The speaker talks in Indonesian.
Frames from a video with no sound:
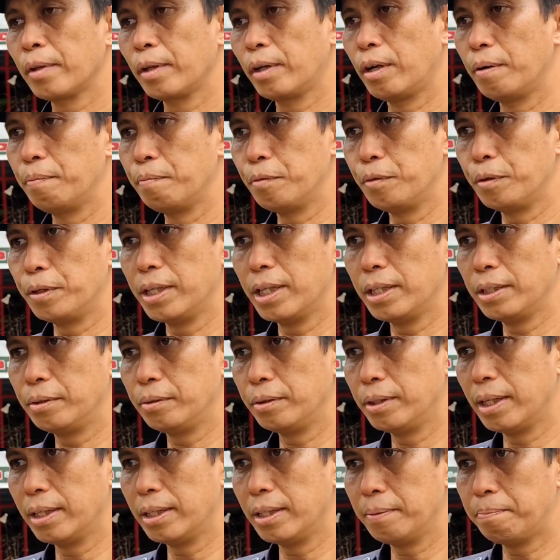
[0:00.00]
kemudian
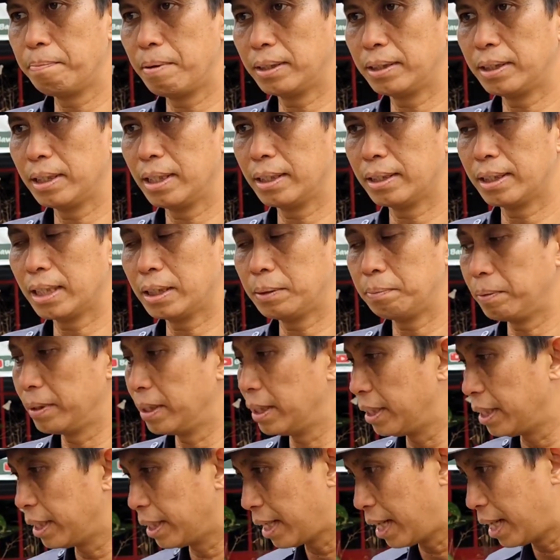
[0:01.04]
juga di fasilitas
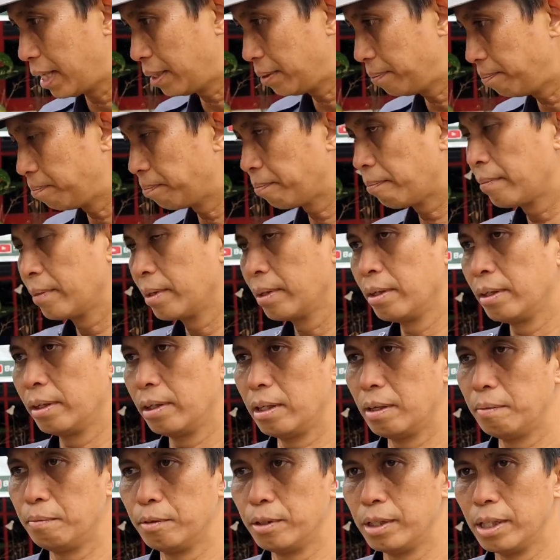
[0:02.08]
pendidikan
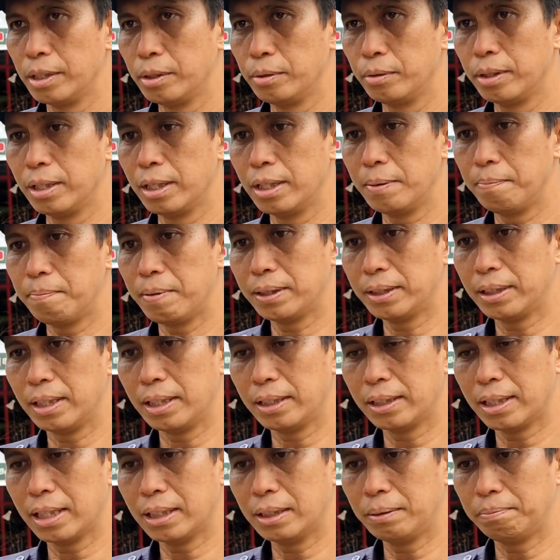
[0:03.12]
kemudian juga di
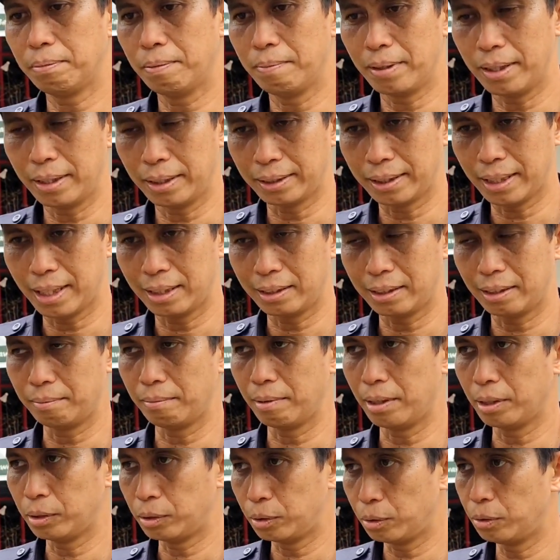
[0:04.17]
fasilitas pemerintah
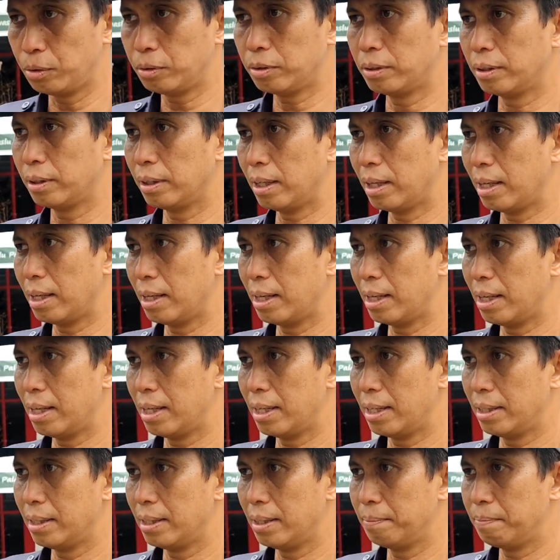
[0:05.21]
termasuk
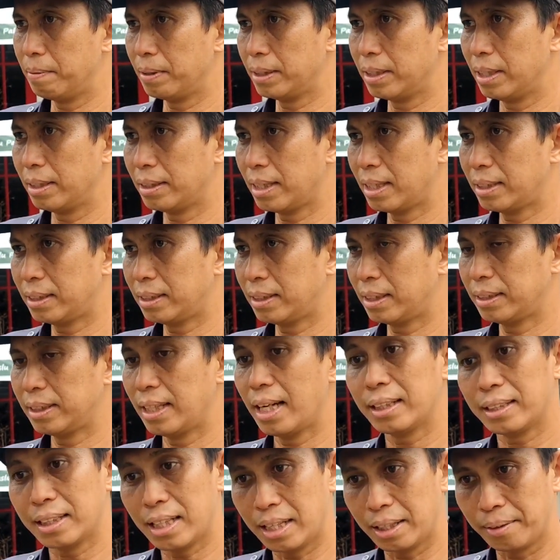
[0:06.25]
uh, di fasilitas
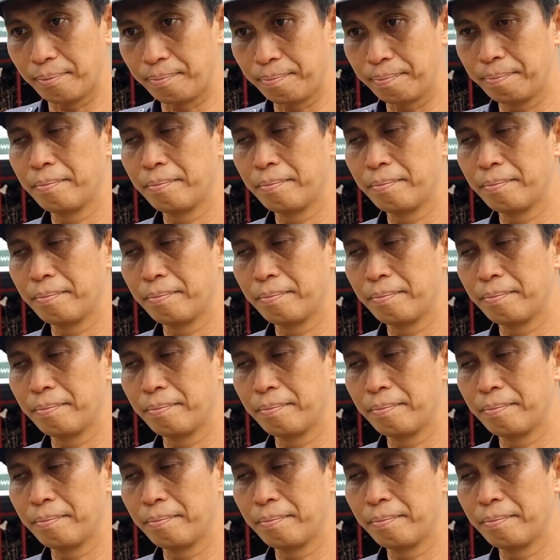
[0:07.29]
kesehatan